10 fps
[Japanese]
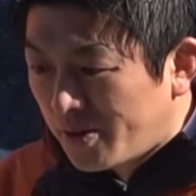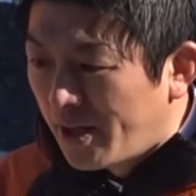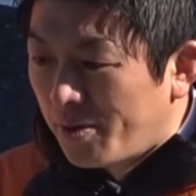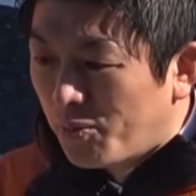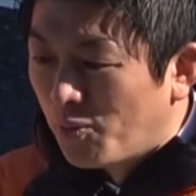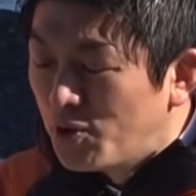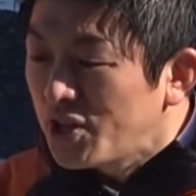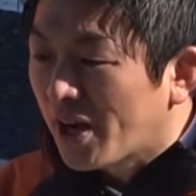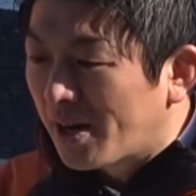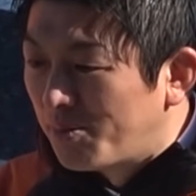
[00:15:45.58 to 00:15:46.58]
ね、もう無
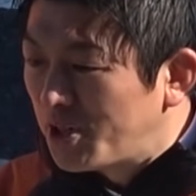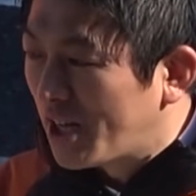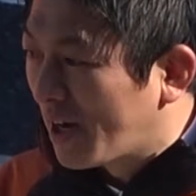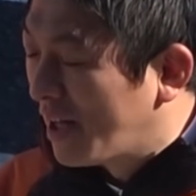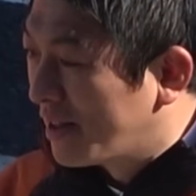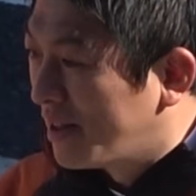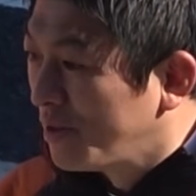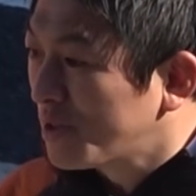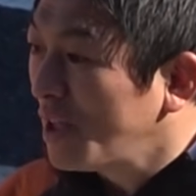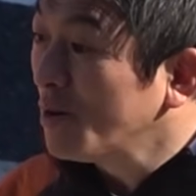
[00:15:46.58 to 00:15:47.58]
理だから無理だからって
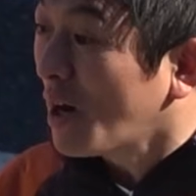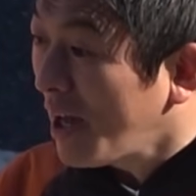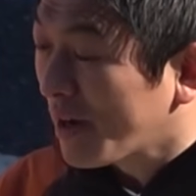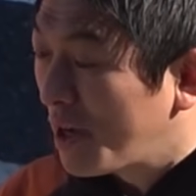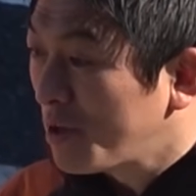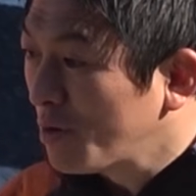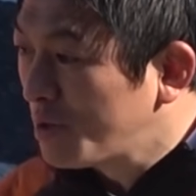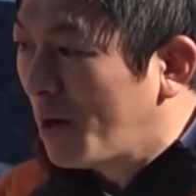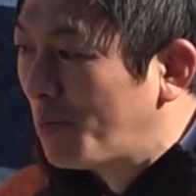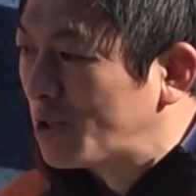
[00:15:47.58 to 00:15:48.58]
言ってるから結局
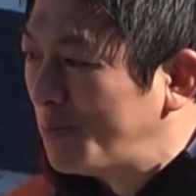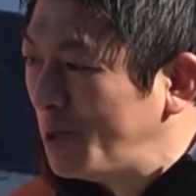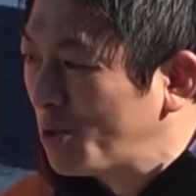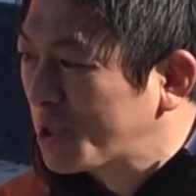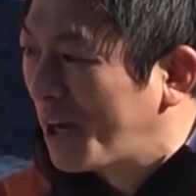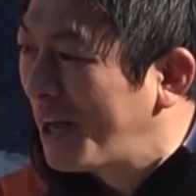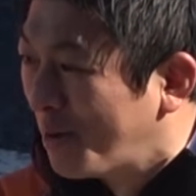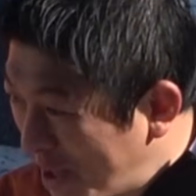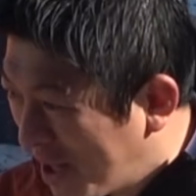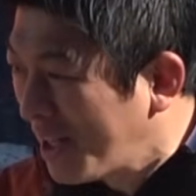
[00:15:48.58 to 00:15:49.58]
じゃあもう自民党しかない
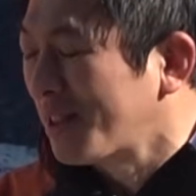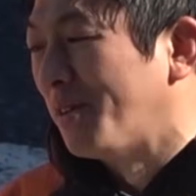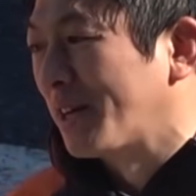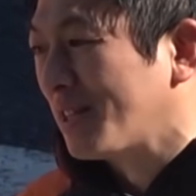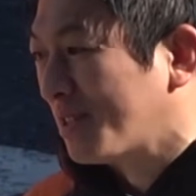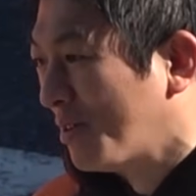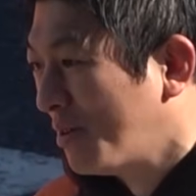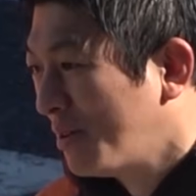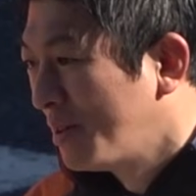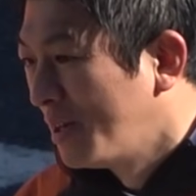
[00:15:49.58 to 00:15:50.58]
よねってなってるわけですよ。
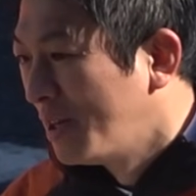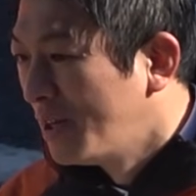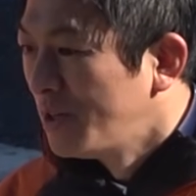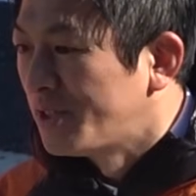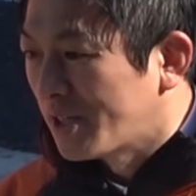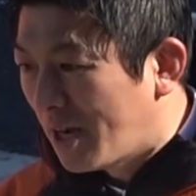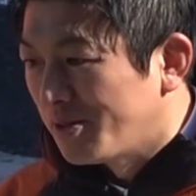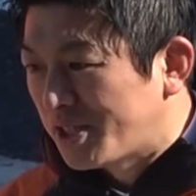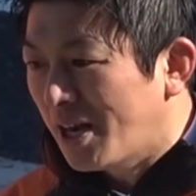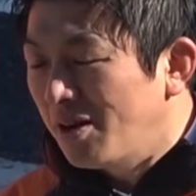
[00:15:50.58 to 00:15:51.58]
違う
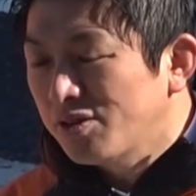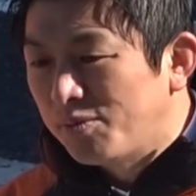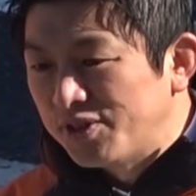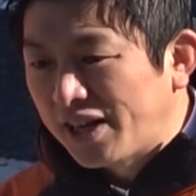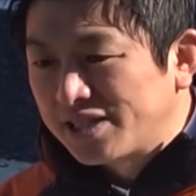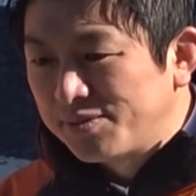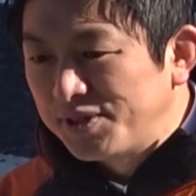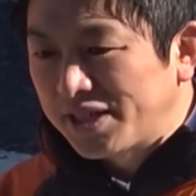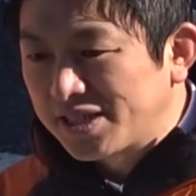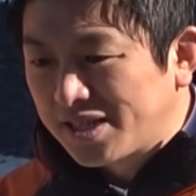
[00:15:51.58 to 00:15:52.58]
違うと思うなら自
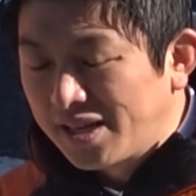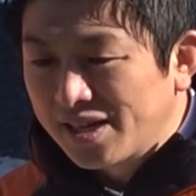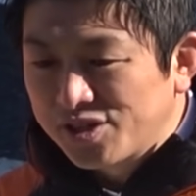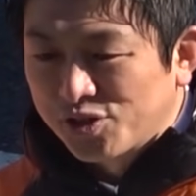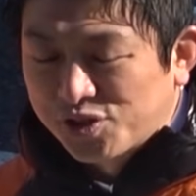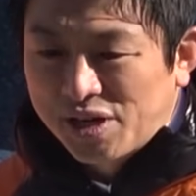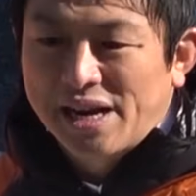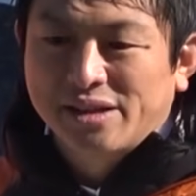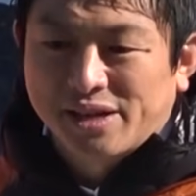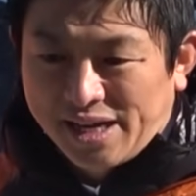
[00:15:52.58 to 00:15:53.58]
分たちで選択肢を作ら
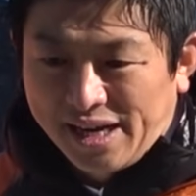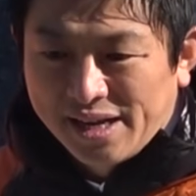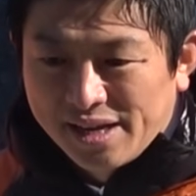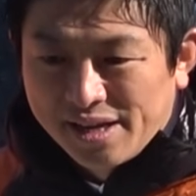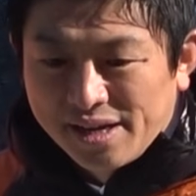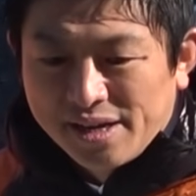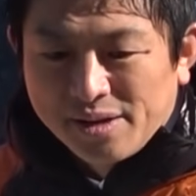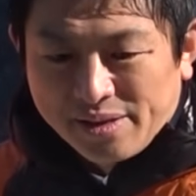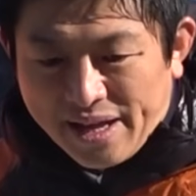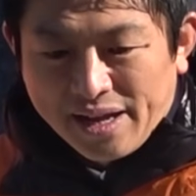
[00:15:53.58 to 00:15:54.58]
ないといけない
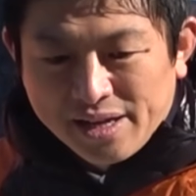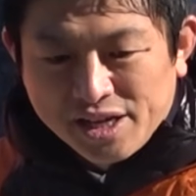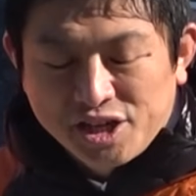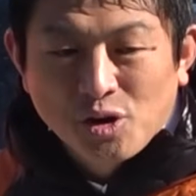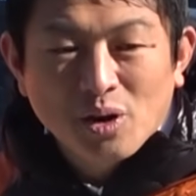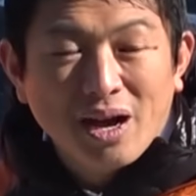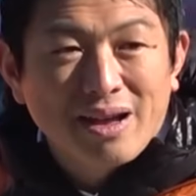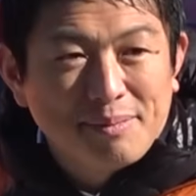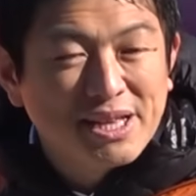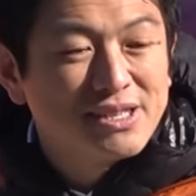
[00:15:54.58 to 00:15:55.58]
ね。批評家
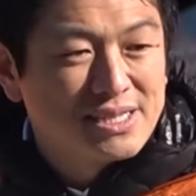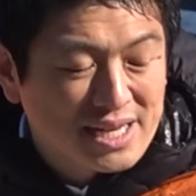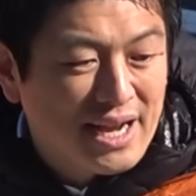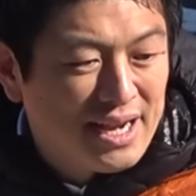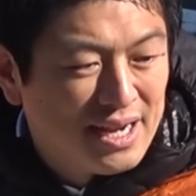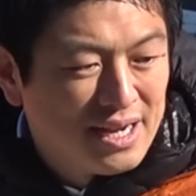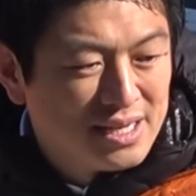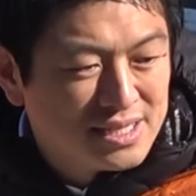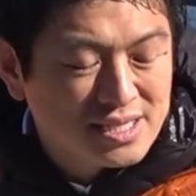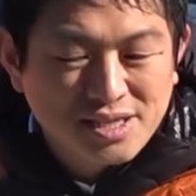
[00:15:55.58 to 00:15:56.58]
はやめてください。
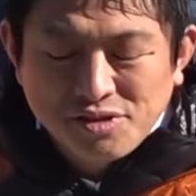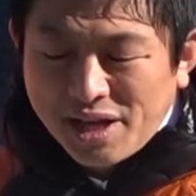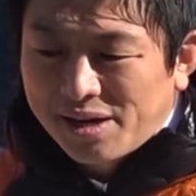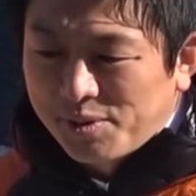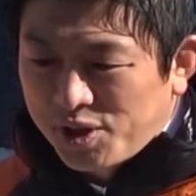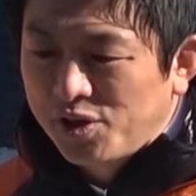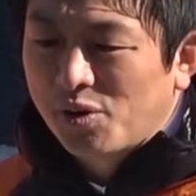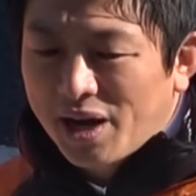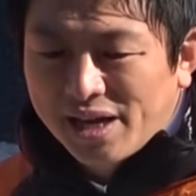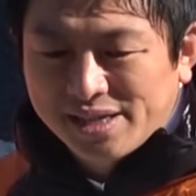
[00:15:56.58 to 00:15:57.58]
参政党の中にも
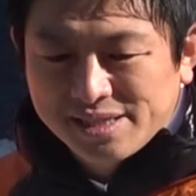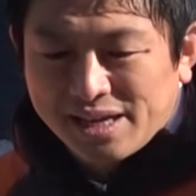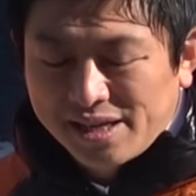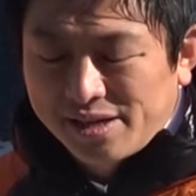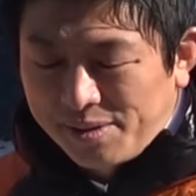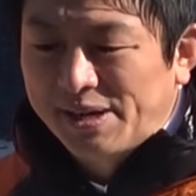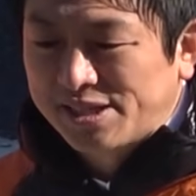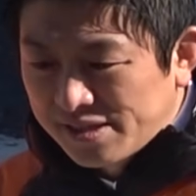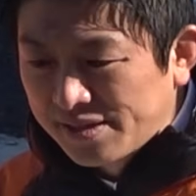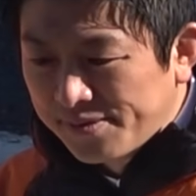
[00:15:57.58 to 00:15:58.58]
批評家が最近いま
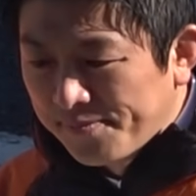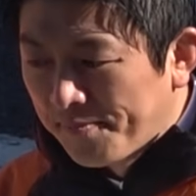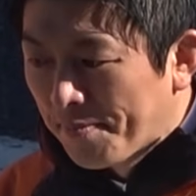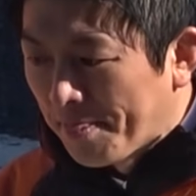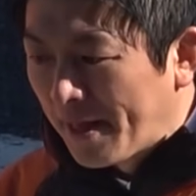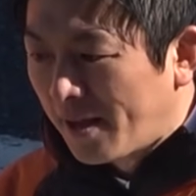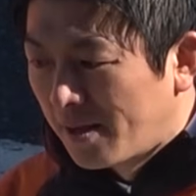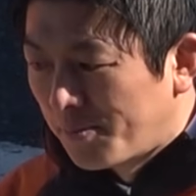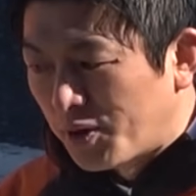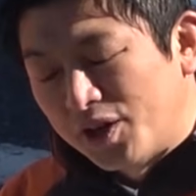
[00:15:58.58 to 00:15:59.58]
す、ね、
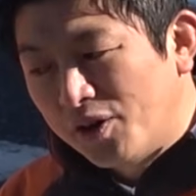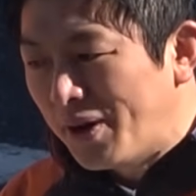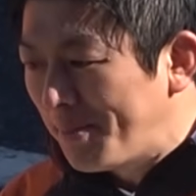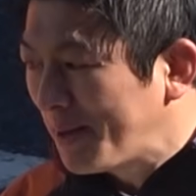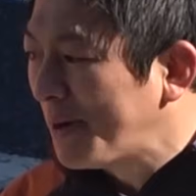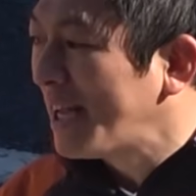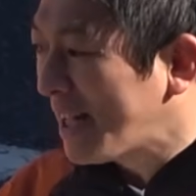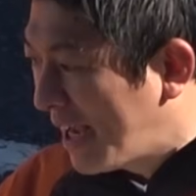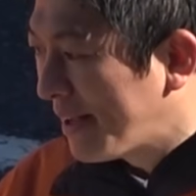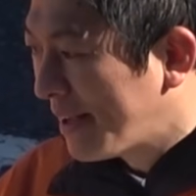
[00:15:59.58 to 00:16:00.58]
批評はやめてもらいたい。